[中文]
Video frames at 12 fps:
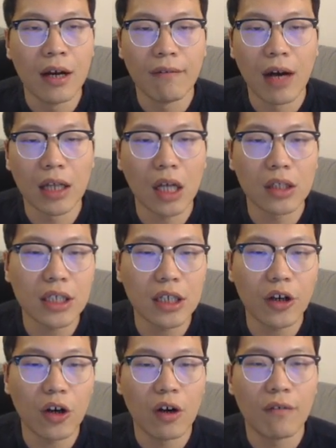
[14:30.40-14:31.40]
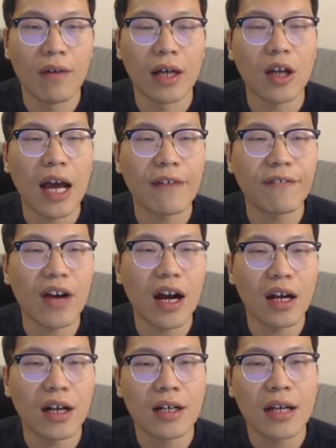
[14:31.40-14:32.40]
王到 d 六，王到 f
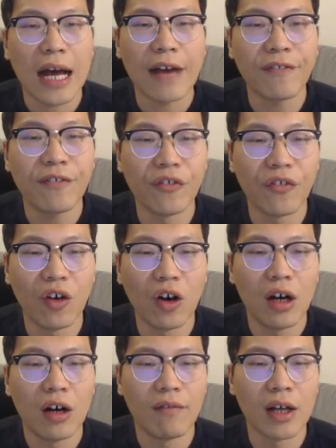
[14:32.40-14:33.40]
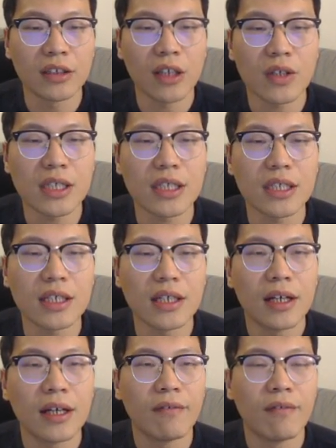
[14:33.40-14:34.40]
二，f 五，王到 e 一，